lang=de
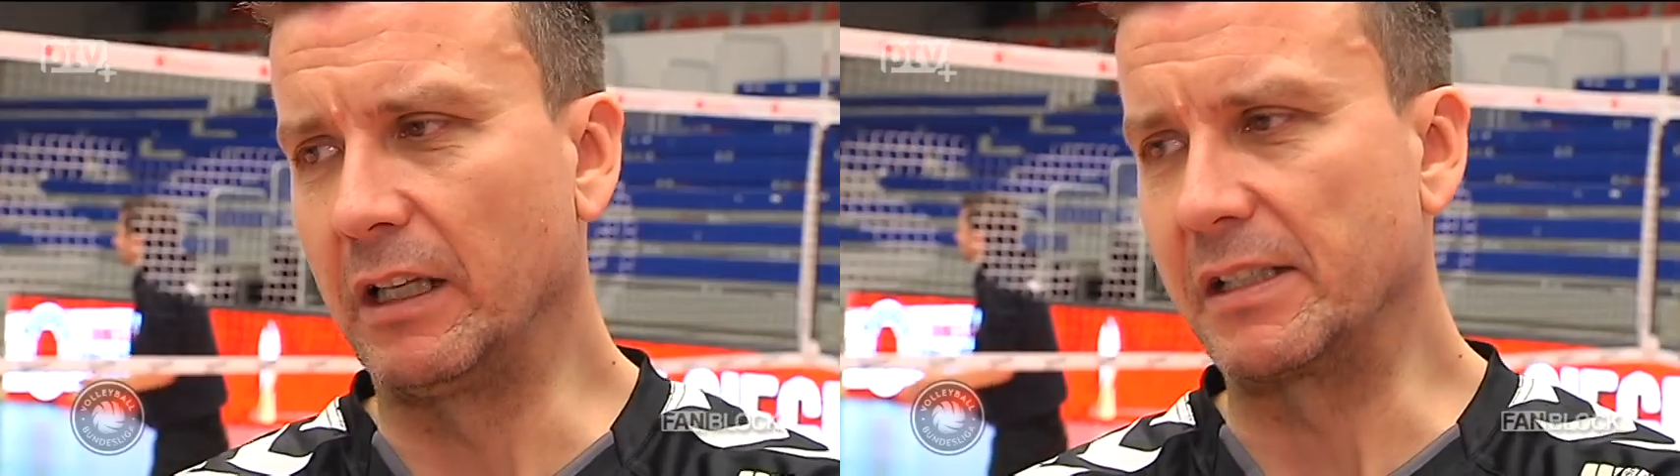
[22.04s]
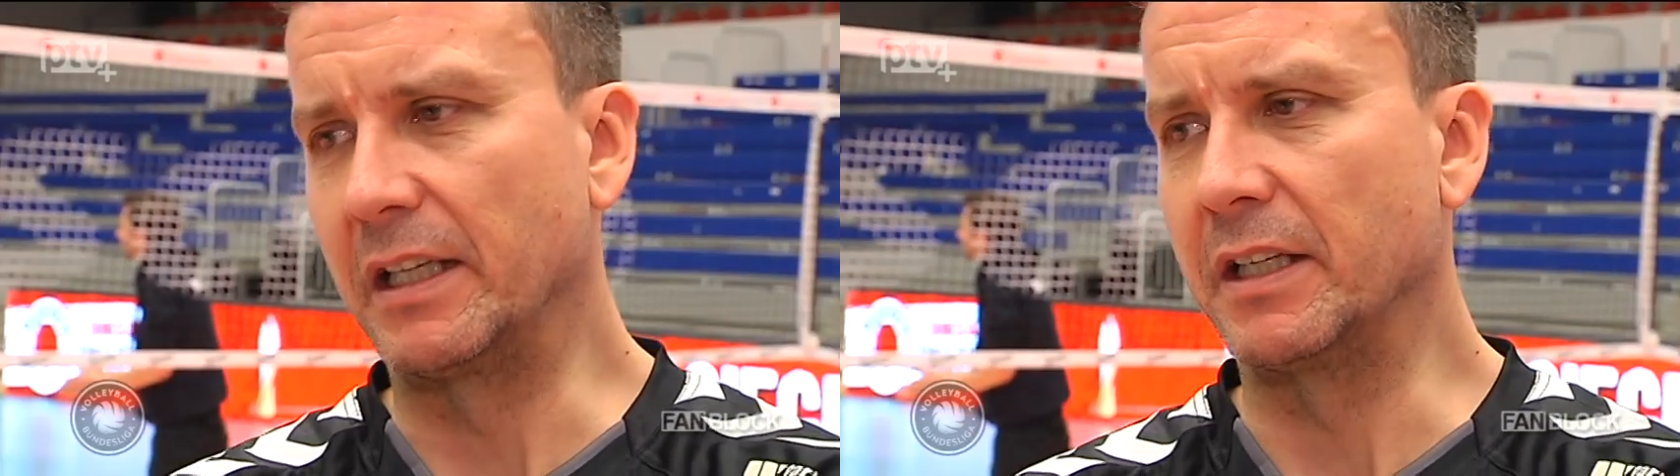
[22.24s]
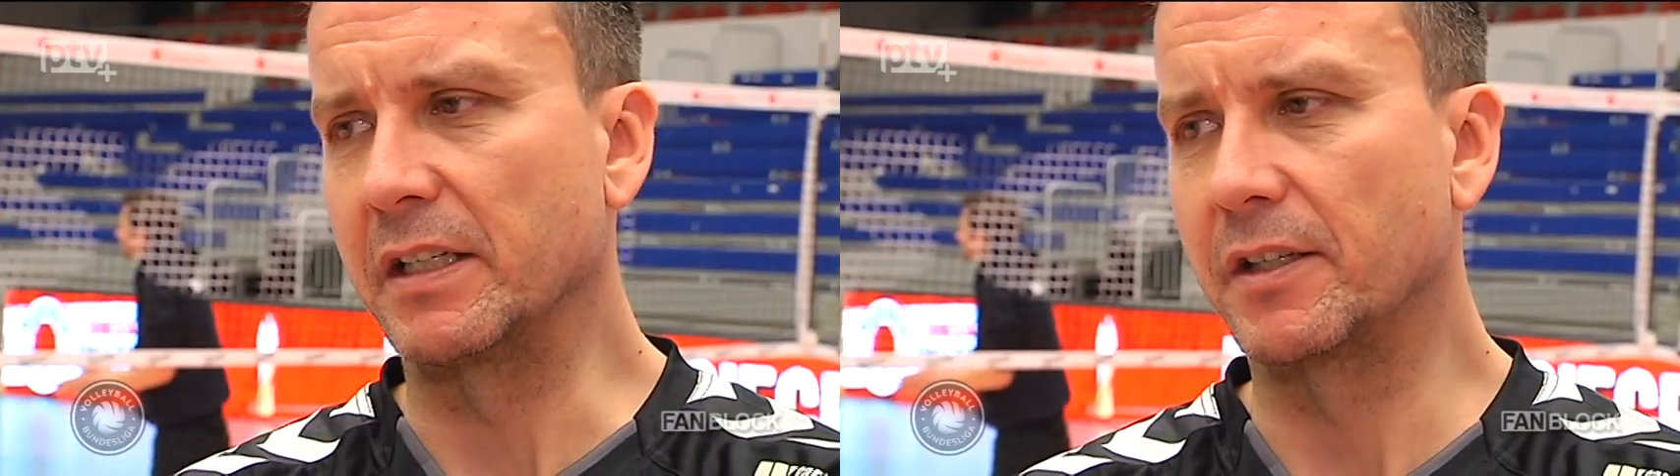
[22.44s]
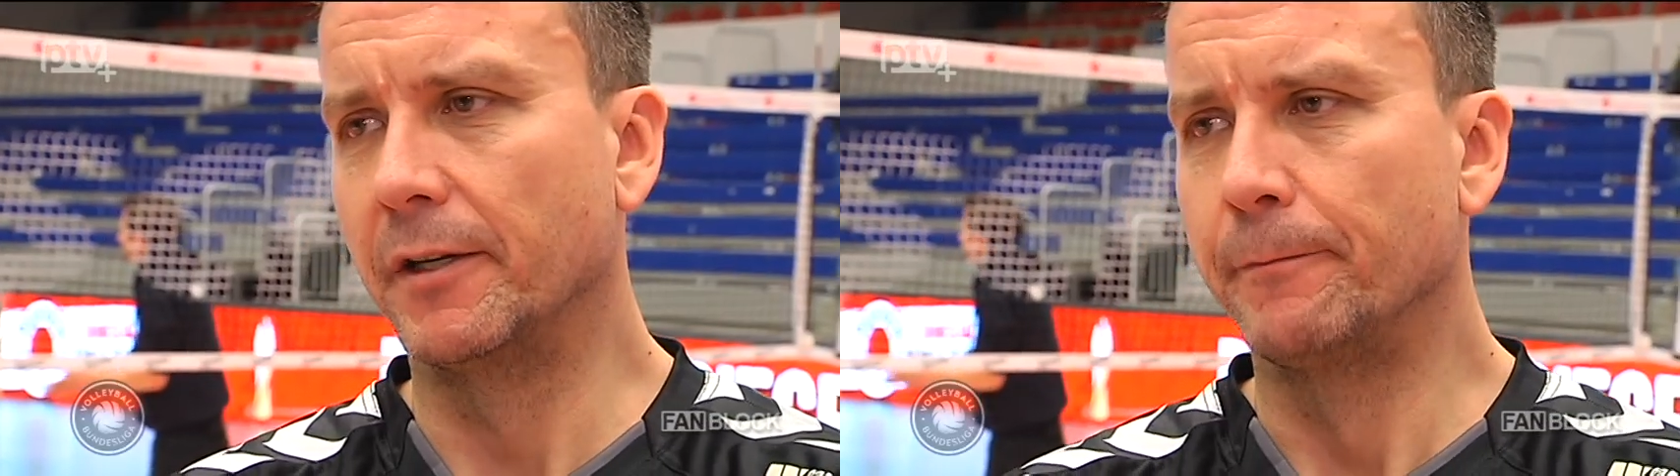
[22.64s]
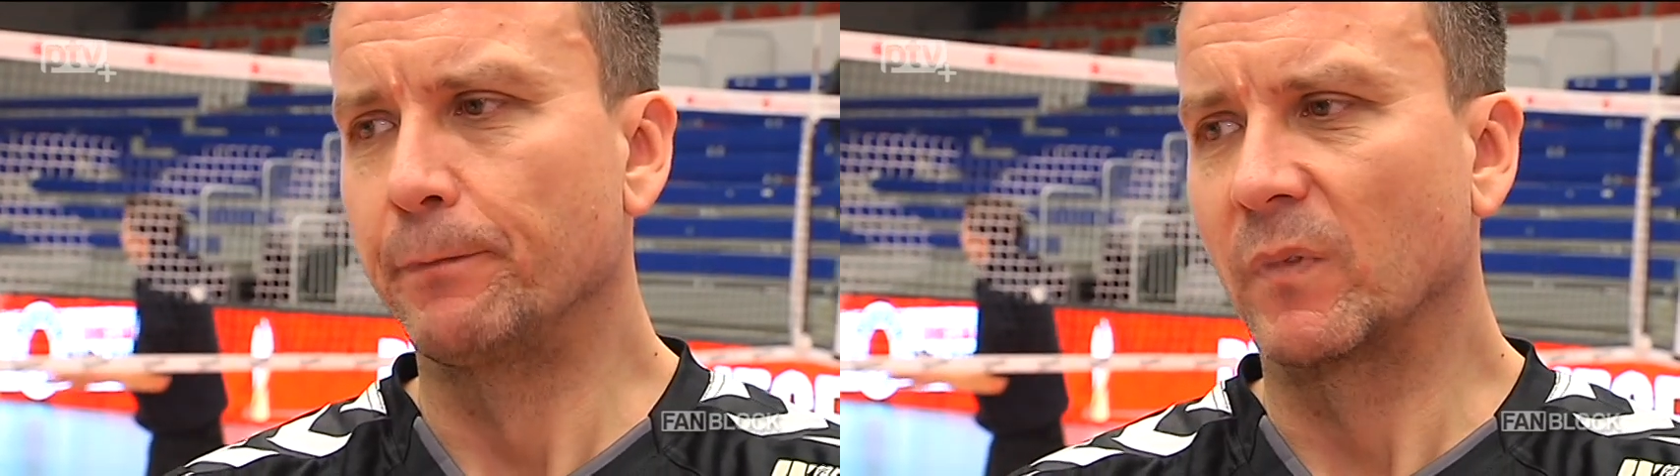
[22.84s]
Letzten Endes
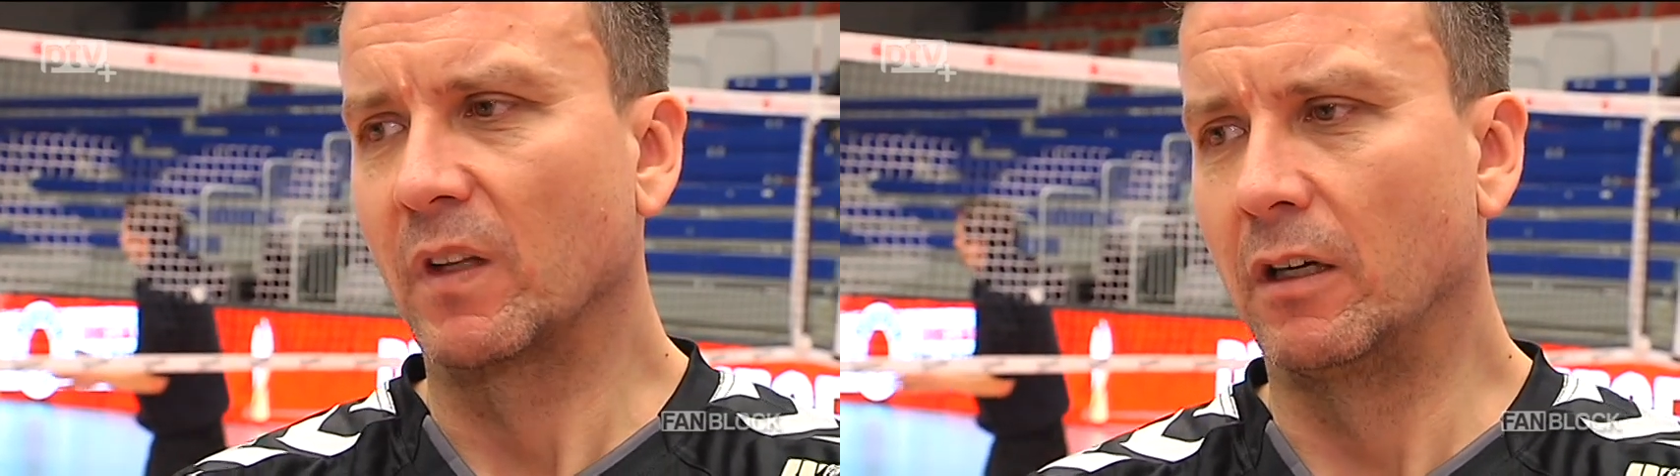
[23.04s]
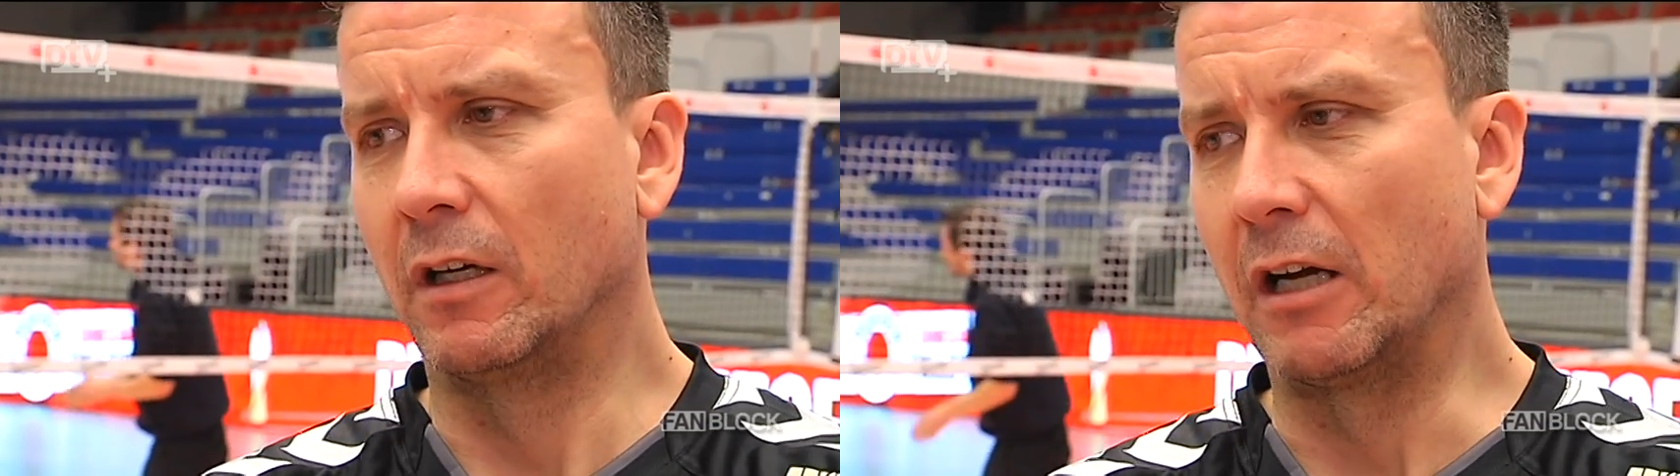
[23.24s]
äh,